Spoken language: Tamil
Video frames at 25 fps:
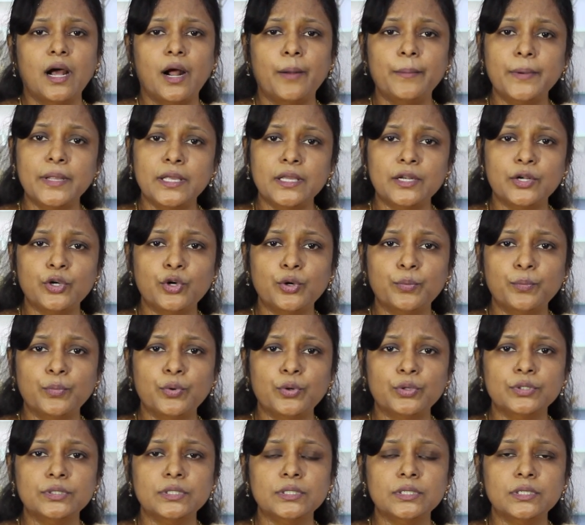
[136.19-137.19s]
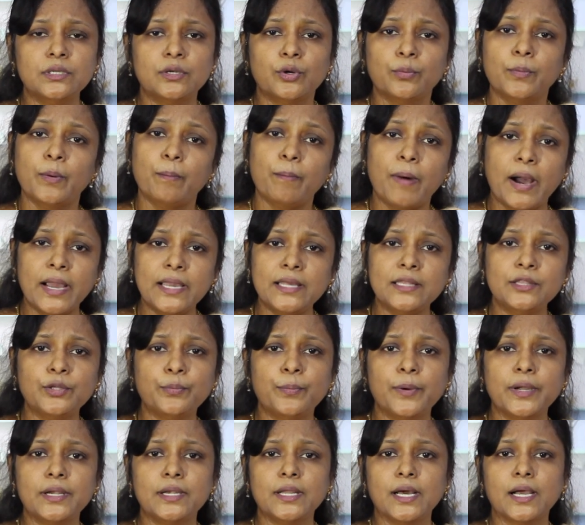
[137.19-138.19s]
அப்படி இருக்கும்போது ரொம்ப
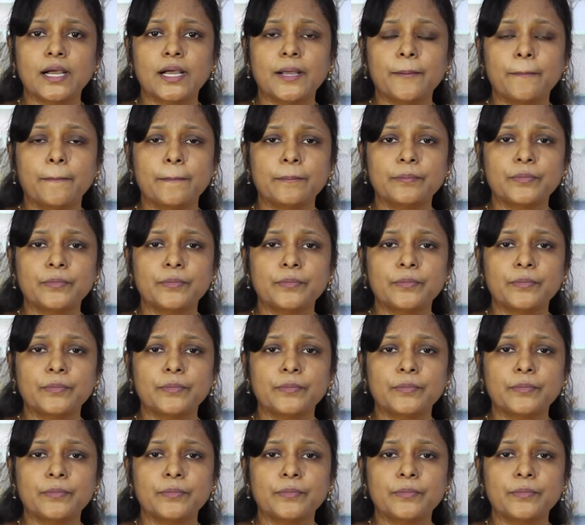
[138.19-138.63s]
பயந்து போயிட்டாங்க